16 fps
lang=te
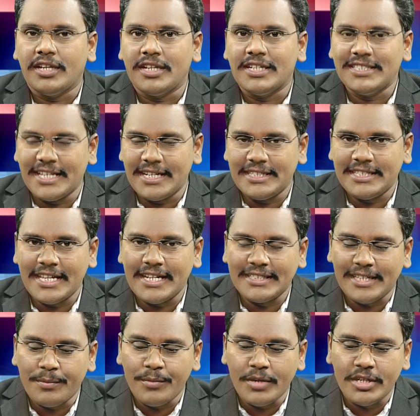
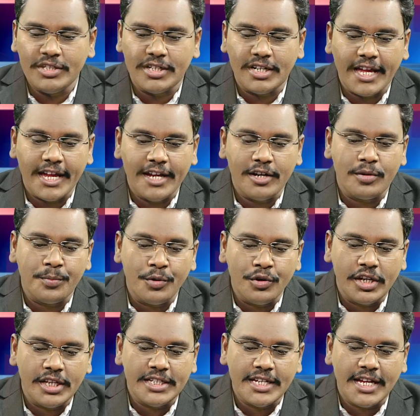జనసేనకు సంబంధించిన నాయకుడు
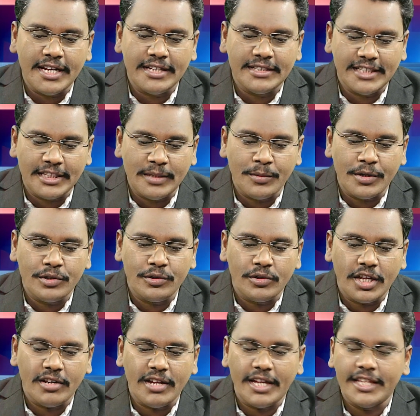పోటీ చేయాలని
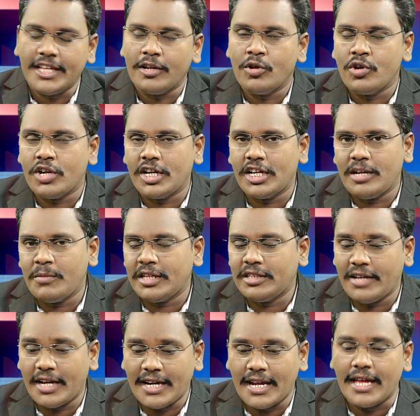సిద్ధపడుతున్నారు అయితే గోరంట్లు
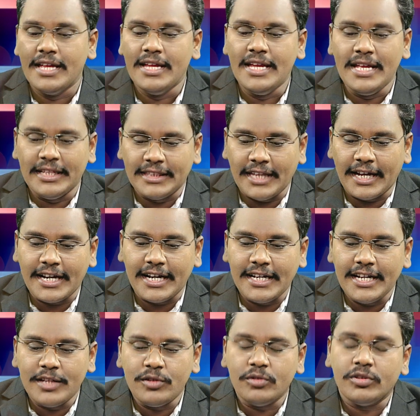మాత్రం ఎక్కడ
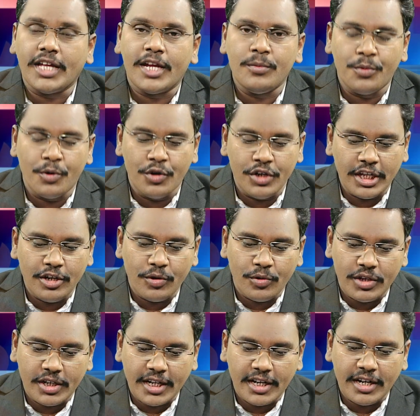తగ్గట్లేదు తాను పోటీలో
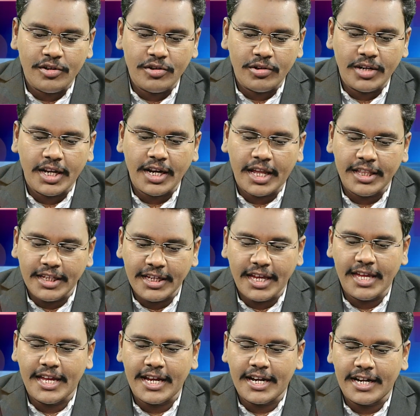ఉంటానంటున్నారు
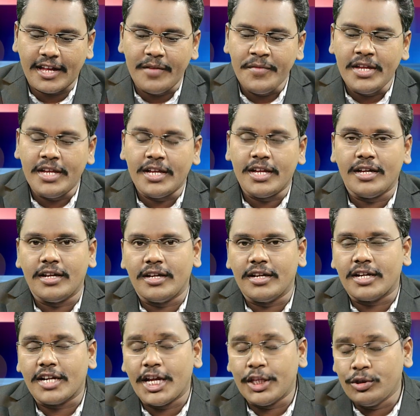అందుకే ఇక్కడ
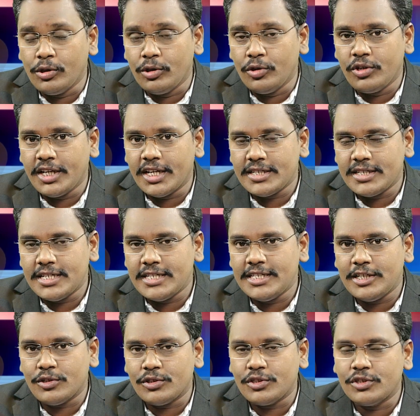కందులు దుర్గేష్కి ఈ
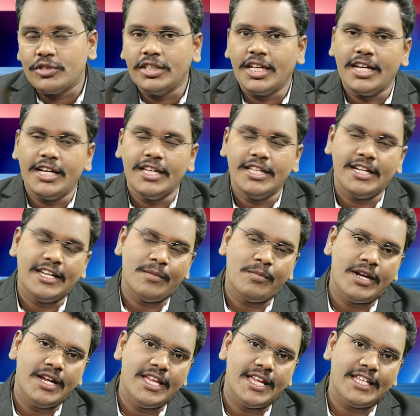సీట్ వస్తుందా లేదంటే
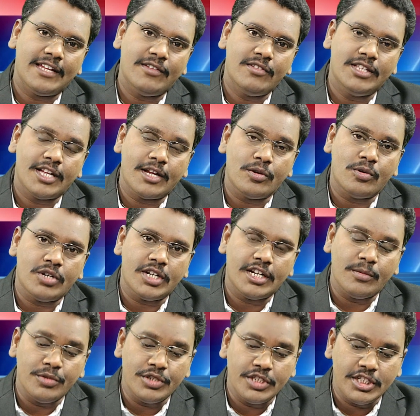మళ్ళీ యథావిధిగా
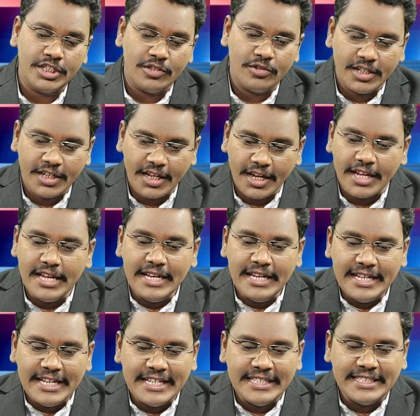గోరంట్లు బుచ్చే చౌదరికి
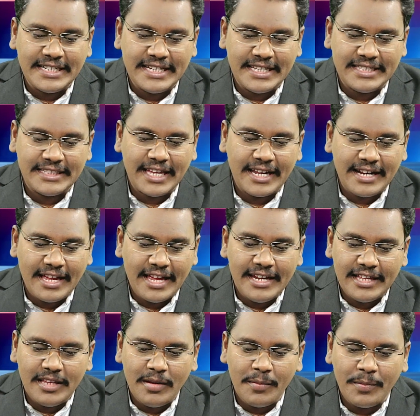ఈ సీట్ ఇస్తారా
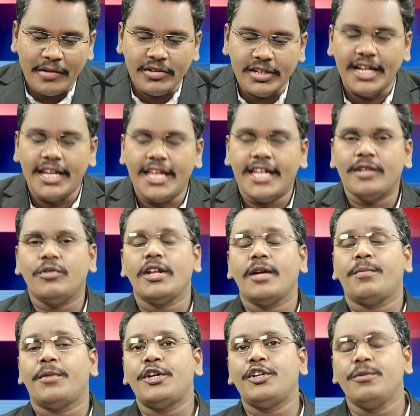అనేది పవన్ కళ్యాణ్
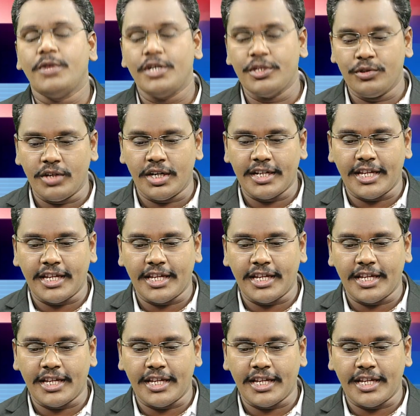కూడా పట్టుబడుతున్నట్టు